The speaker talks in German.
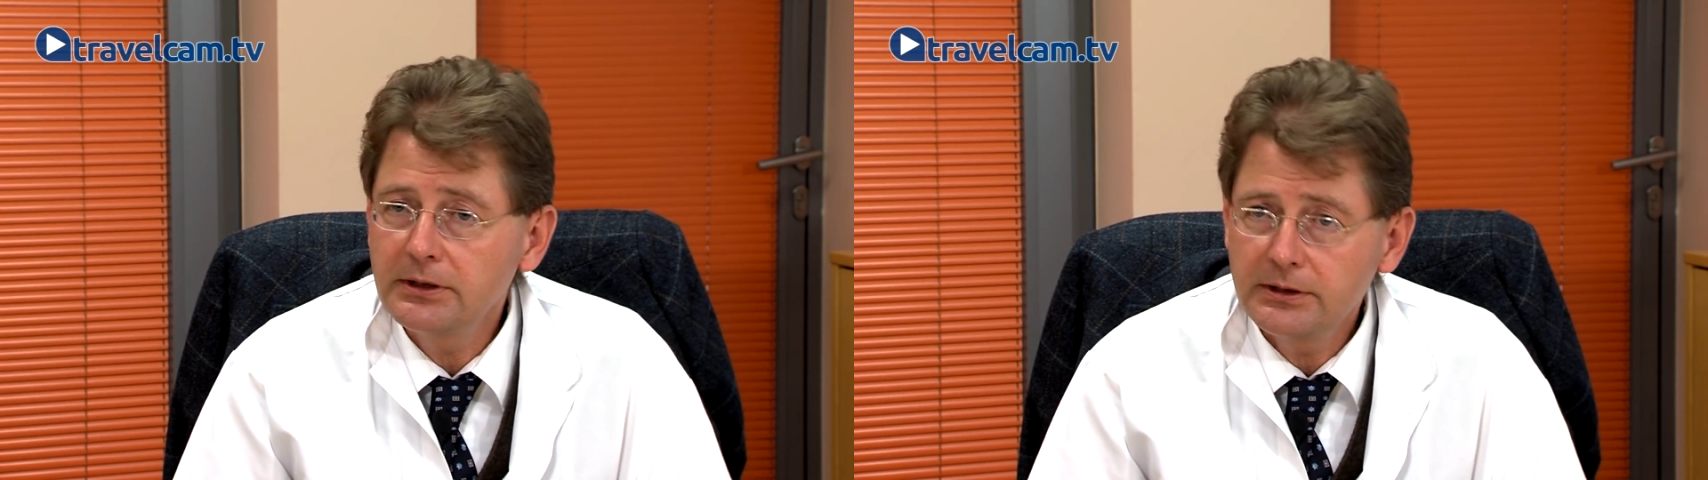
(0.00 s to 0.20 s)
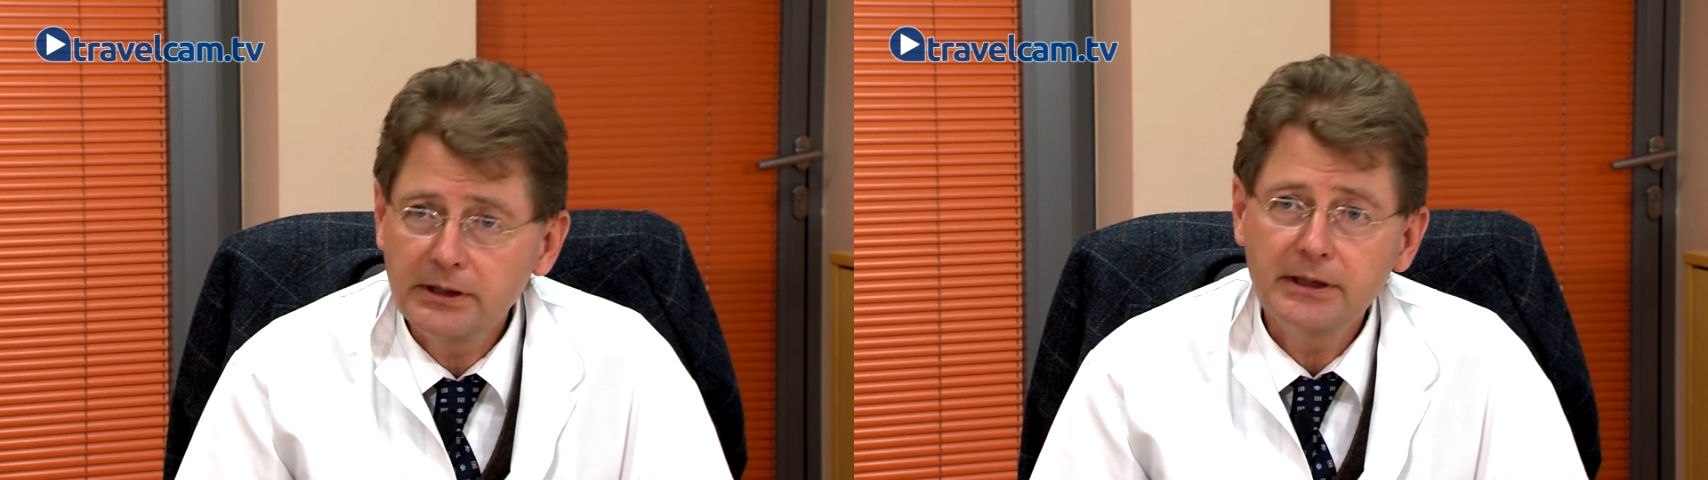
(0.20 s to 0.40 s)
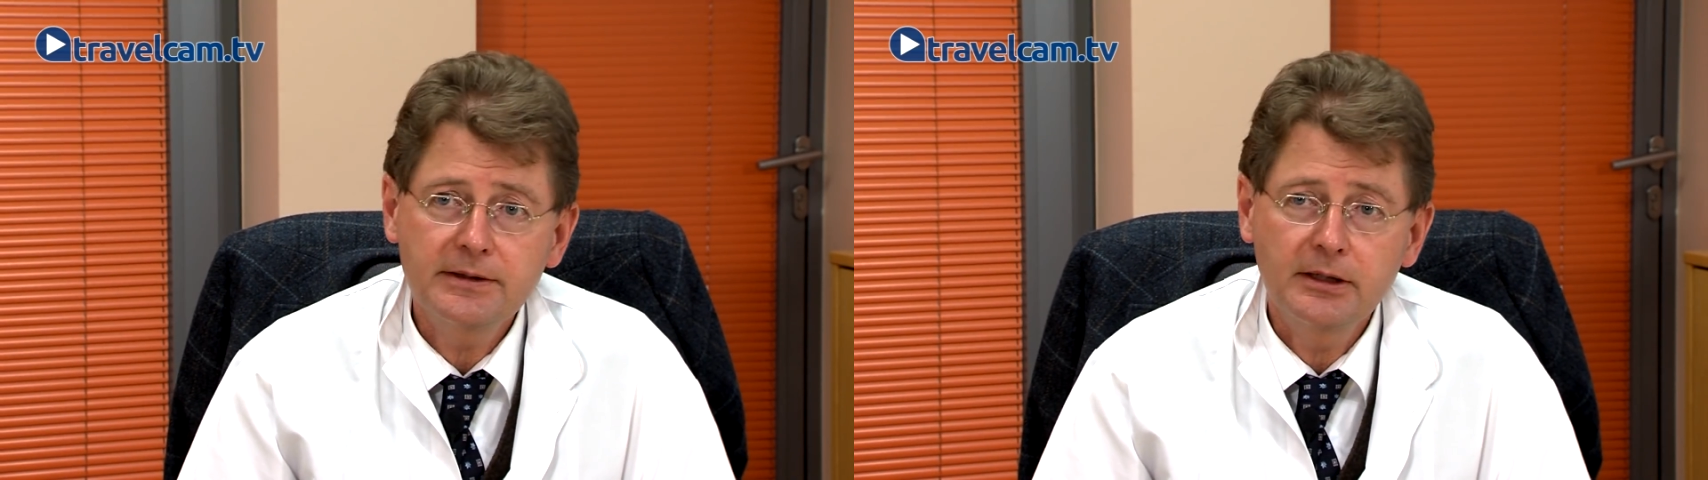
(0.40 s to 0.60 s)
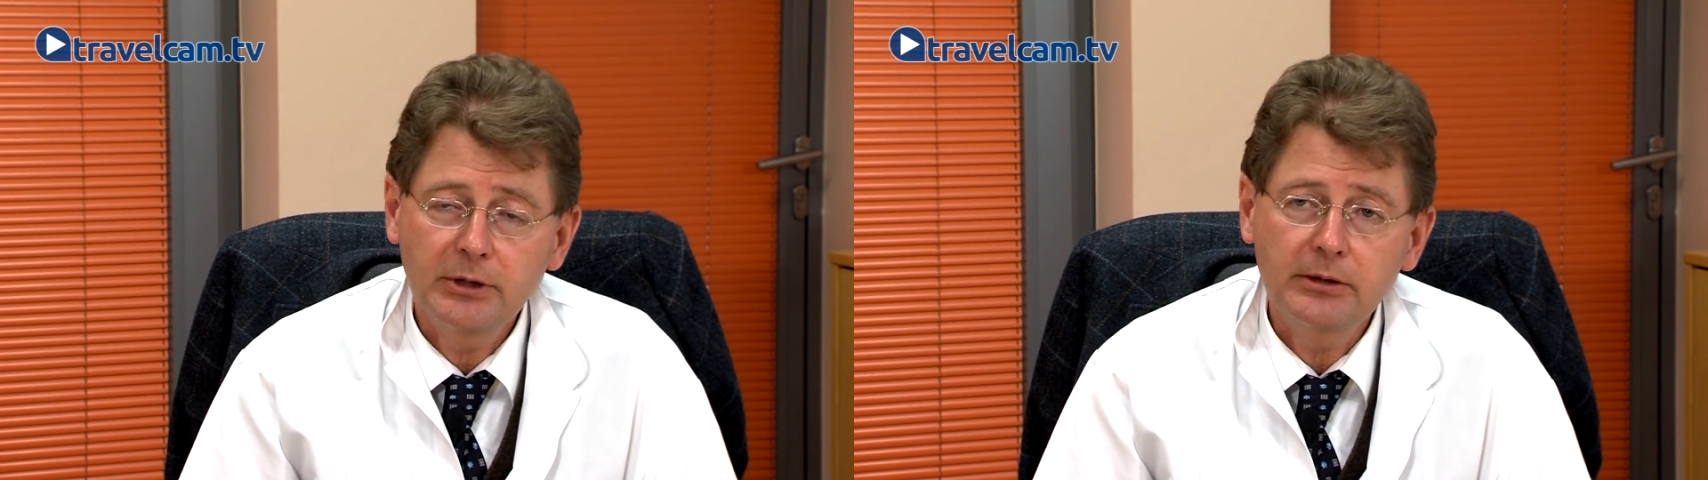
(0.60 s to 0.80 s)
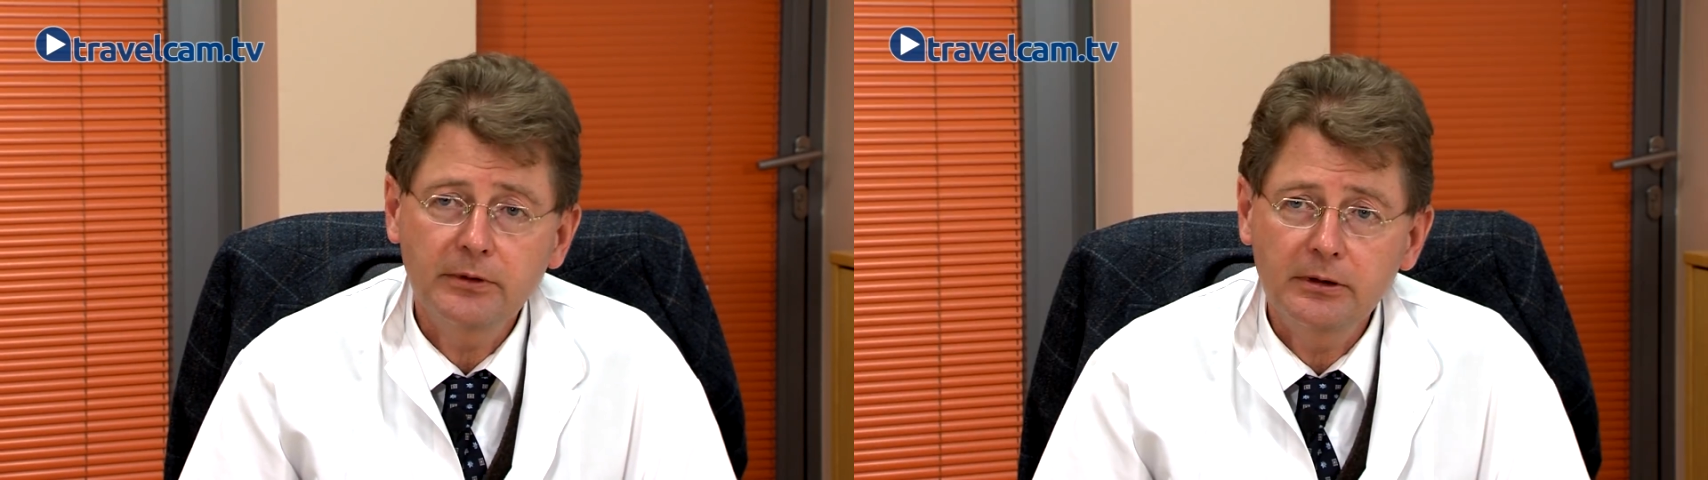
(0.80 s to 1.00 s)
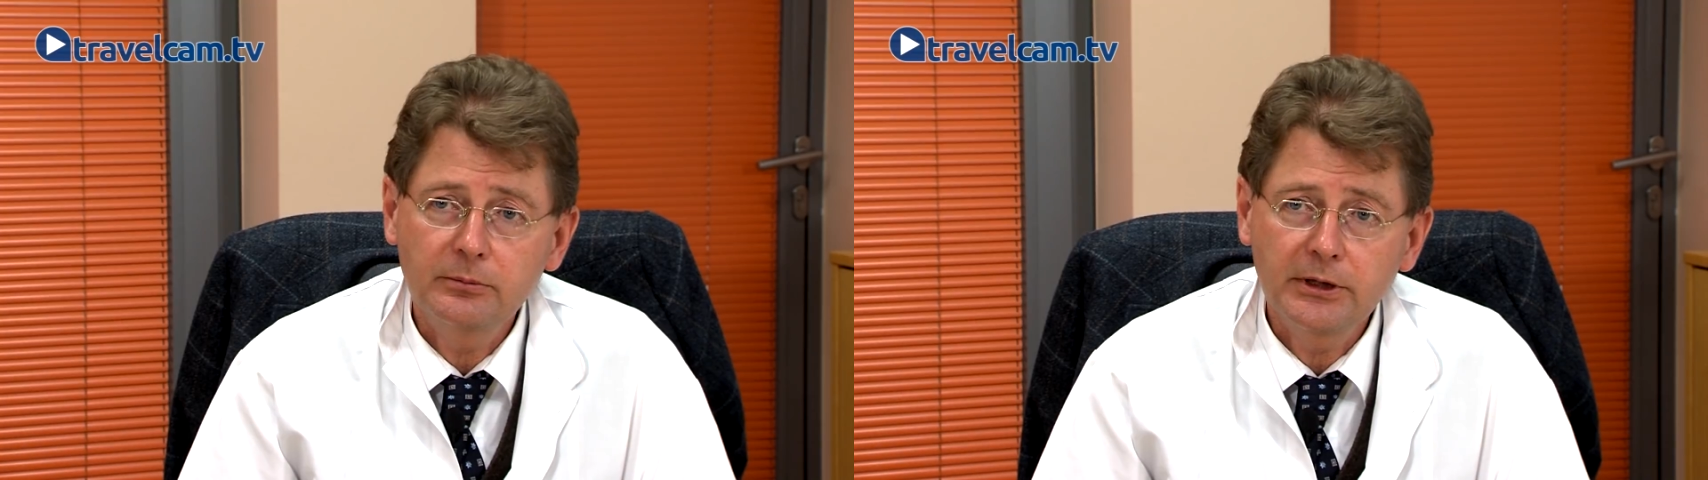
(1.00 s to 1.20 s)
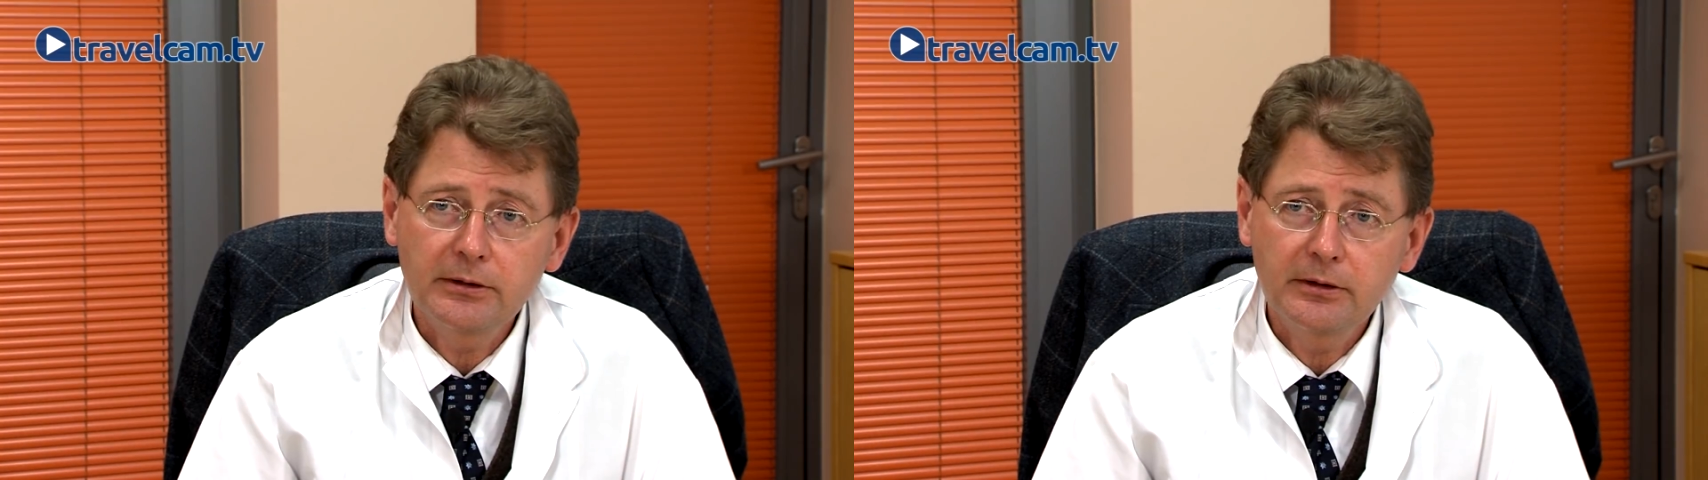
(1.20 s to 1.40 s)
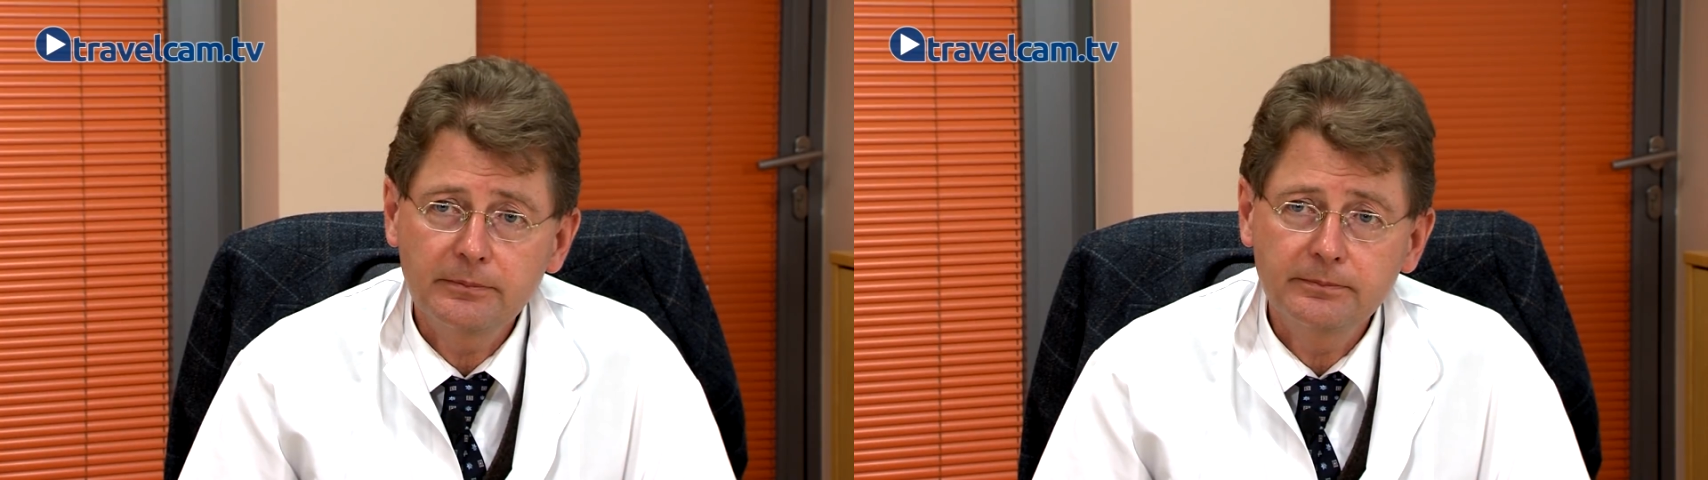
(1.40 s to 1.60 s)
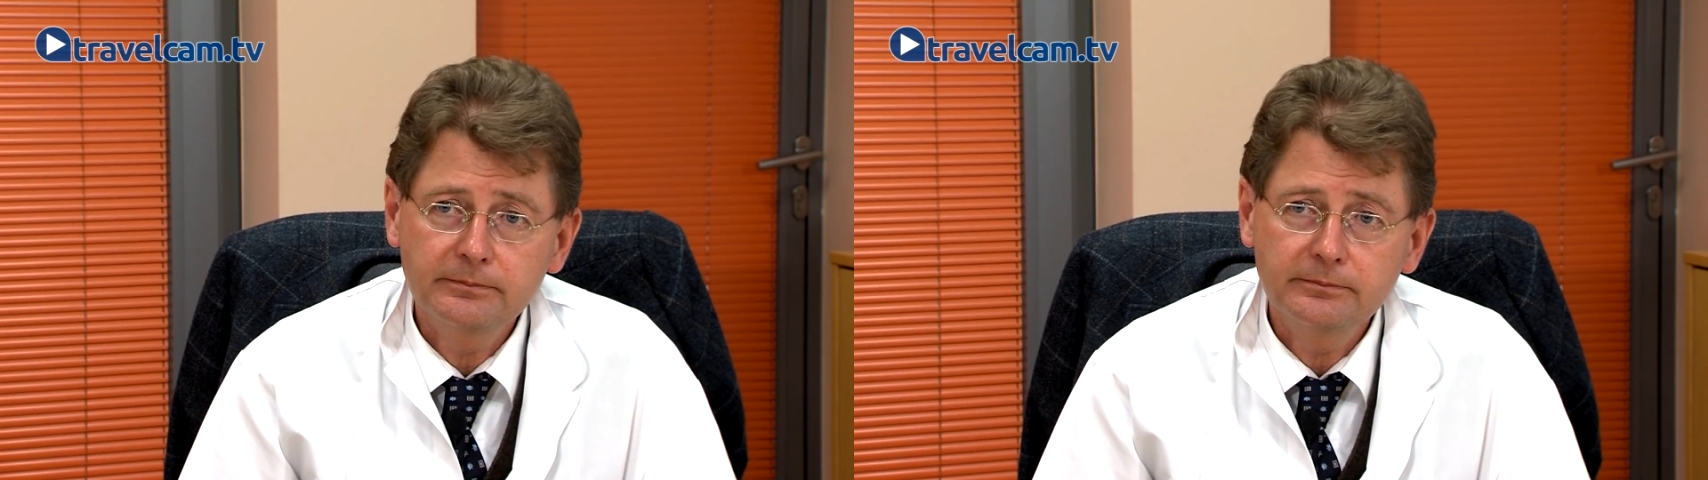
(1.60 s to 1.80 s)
die Chinesen am Anfang gemacht haben.